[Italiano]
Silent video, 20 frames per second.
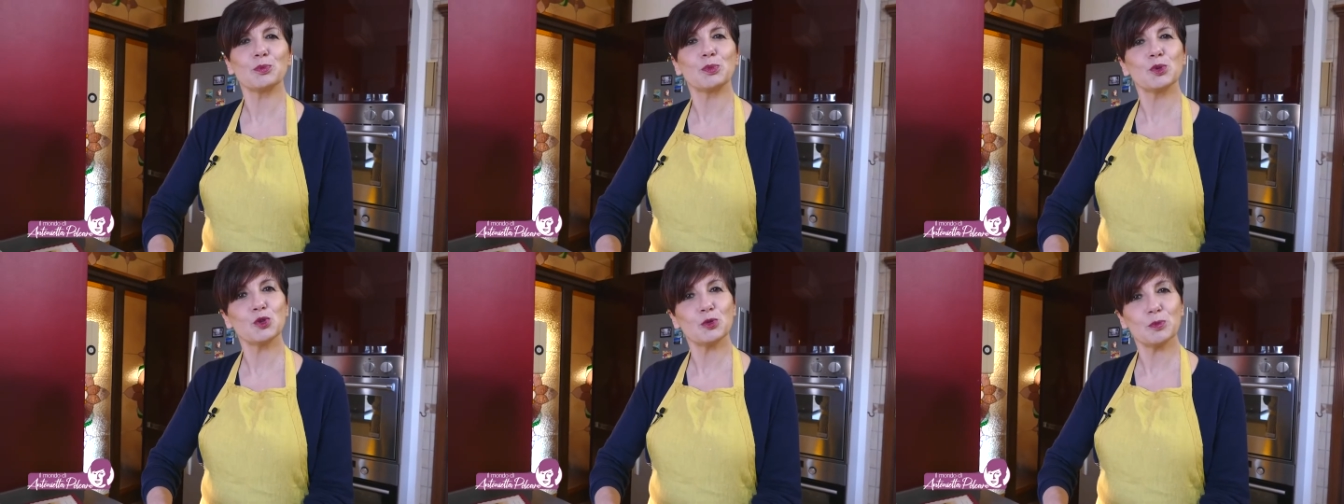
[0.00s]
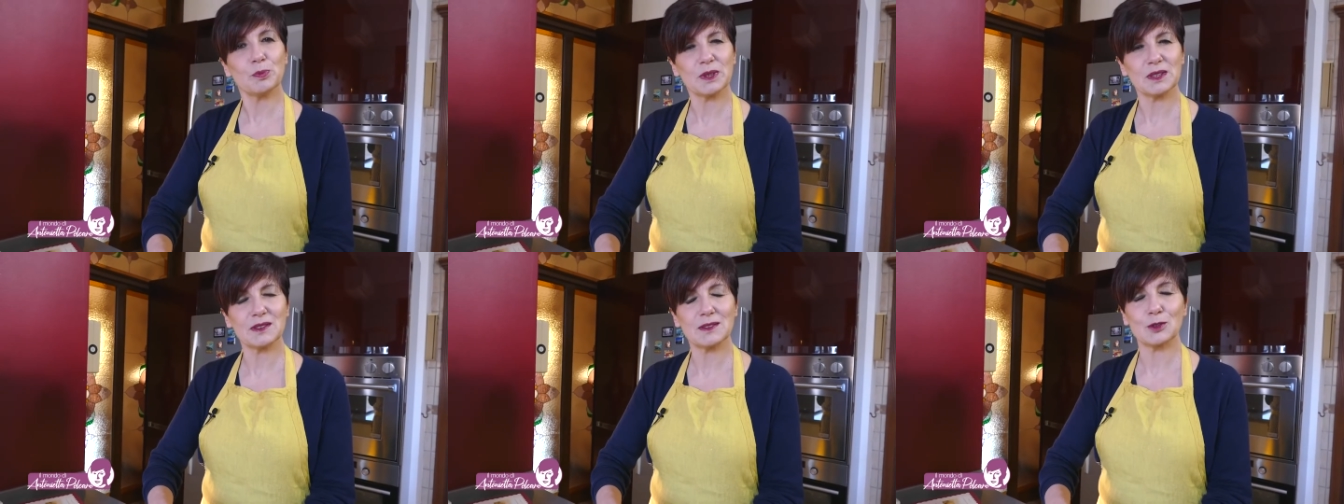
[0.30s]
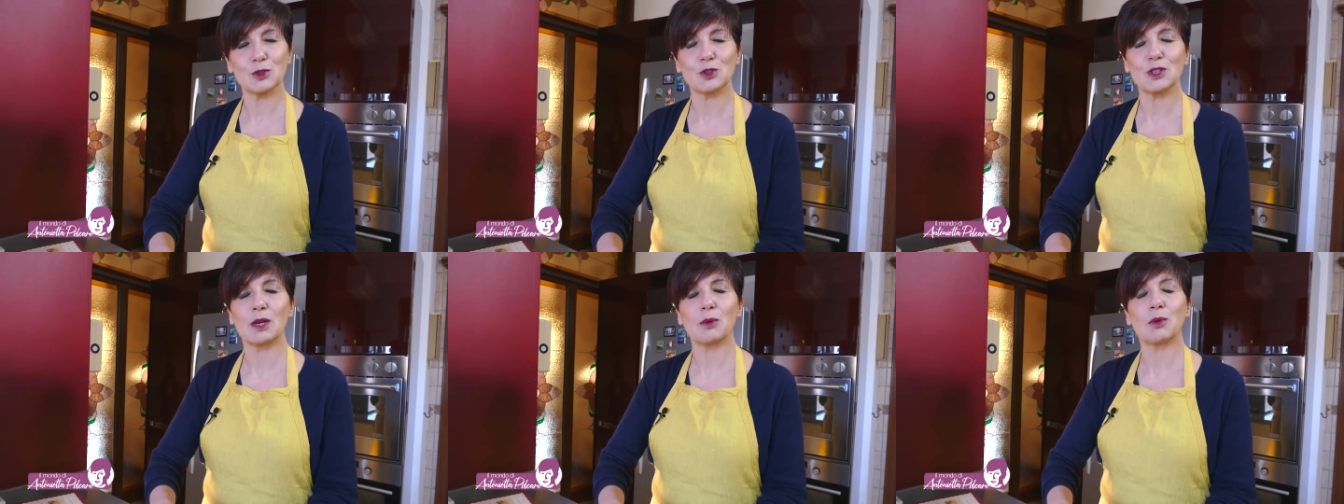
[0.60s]
più
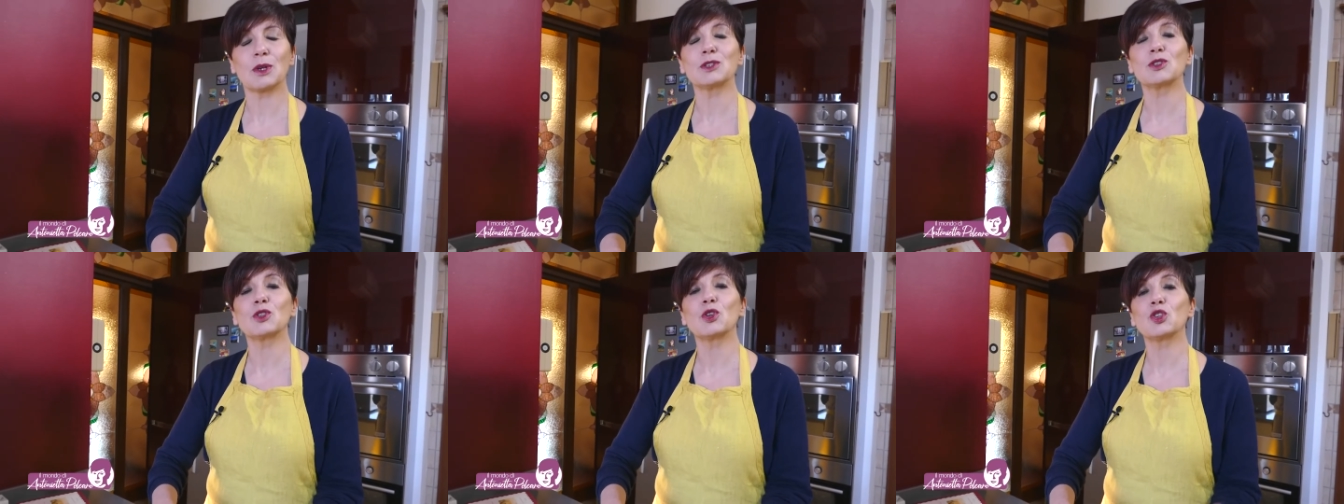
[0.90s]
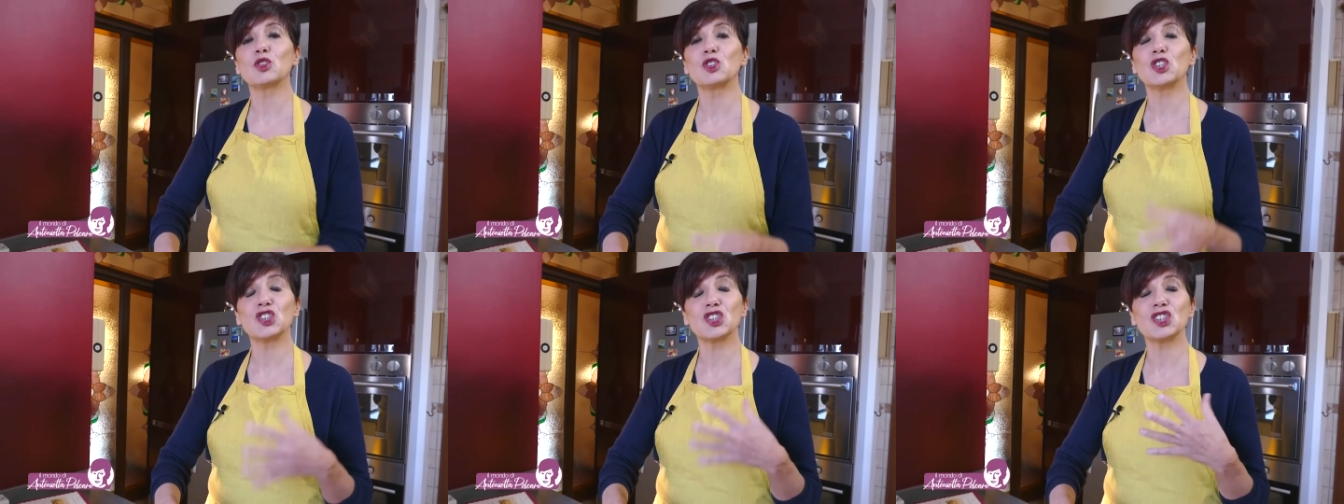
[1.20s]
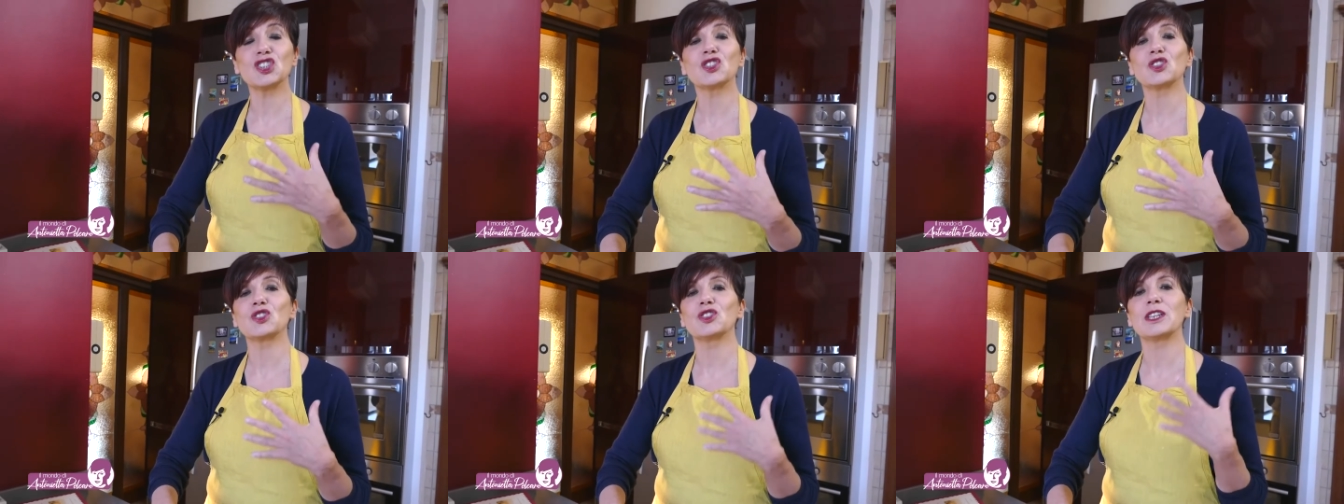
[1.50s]
spesso da quando ho
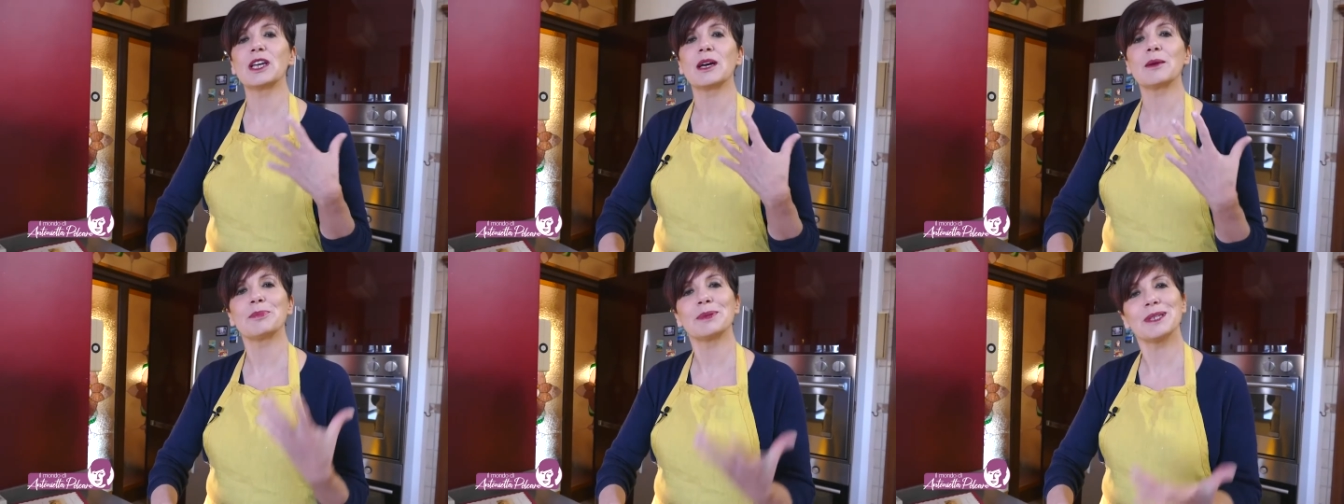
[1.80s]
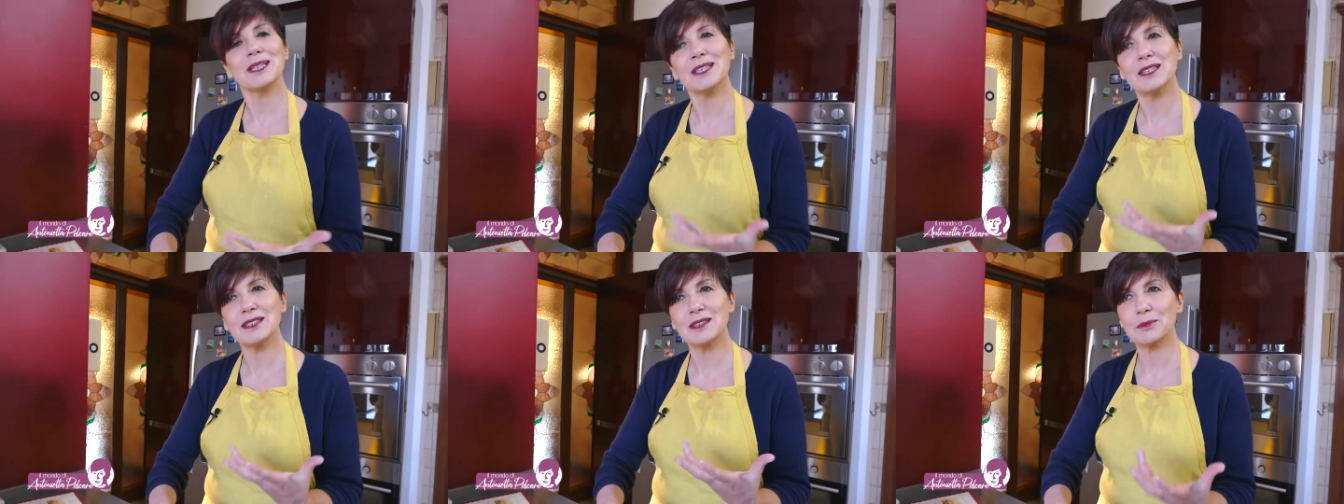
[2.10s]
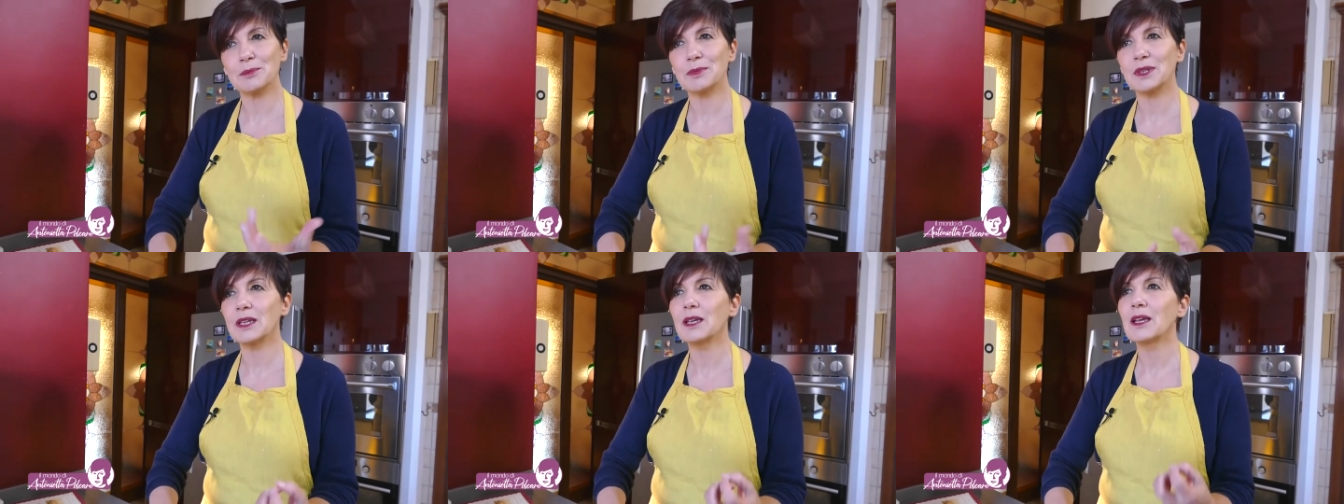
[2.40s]
deciso di
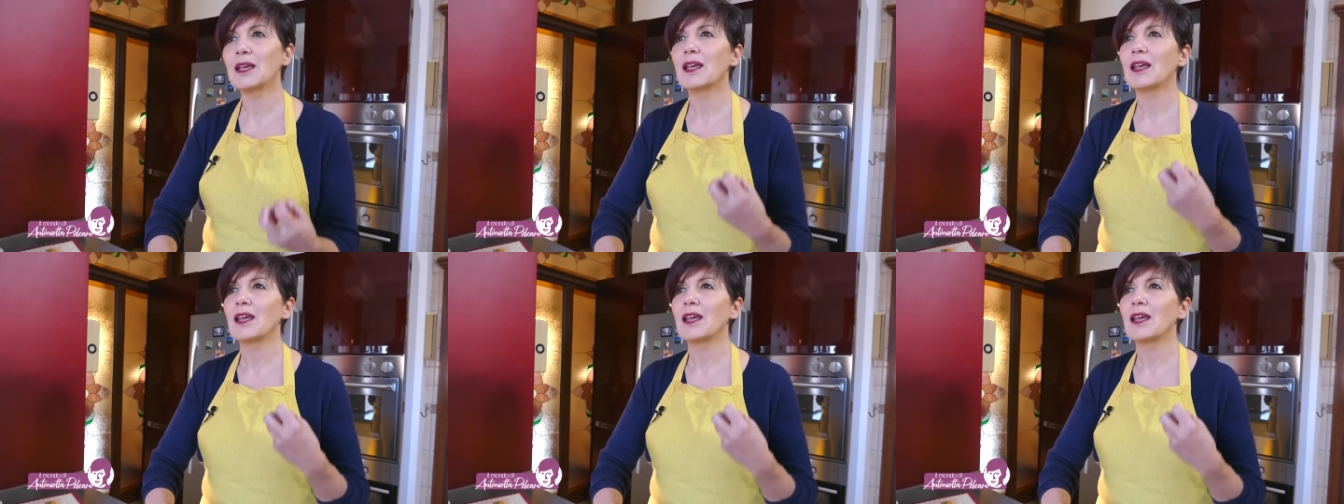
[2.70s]
aprirmi,